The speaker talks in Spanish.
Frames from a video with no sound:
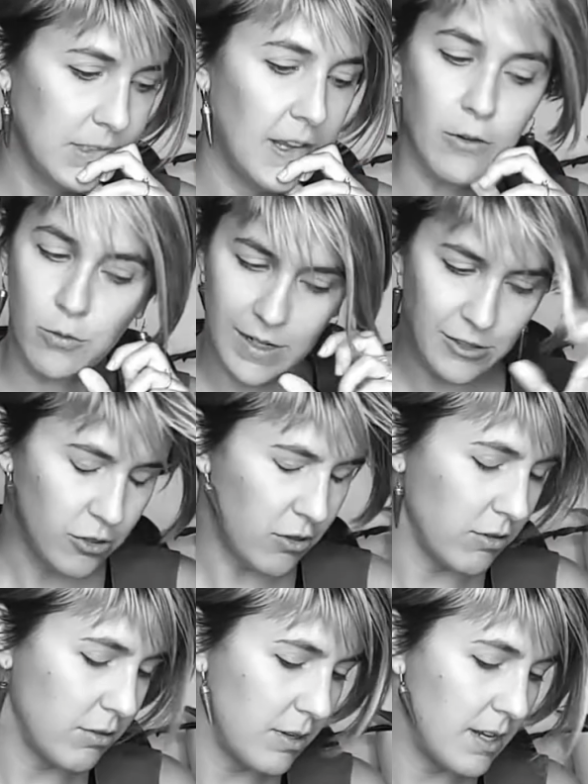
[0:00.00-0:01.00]
tal cual
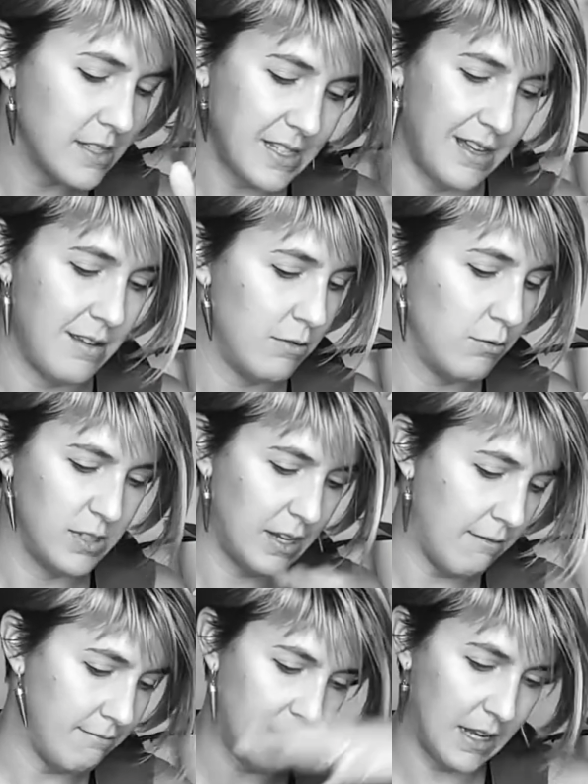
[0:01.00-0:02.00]
son. Ya está,
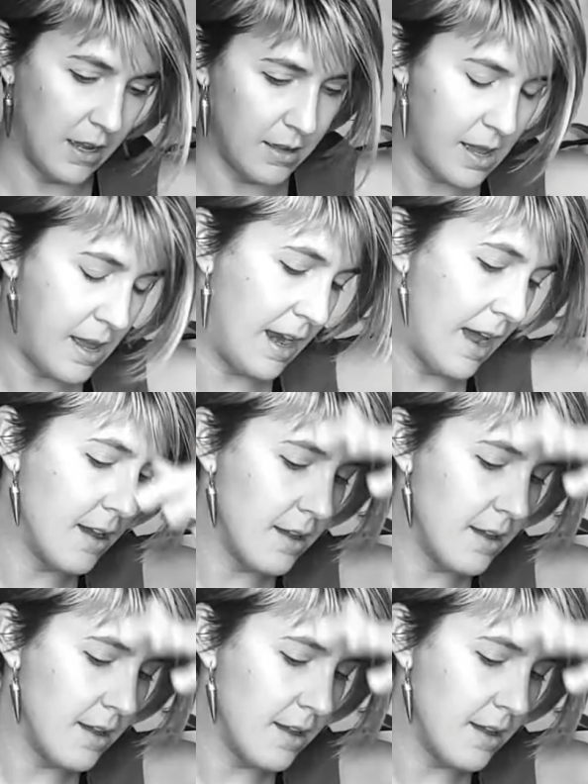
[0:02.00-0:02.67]
Luisa, venga, hala.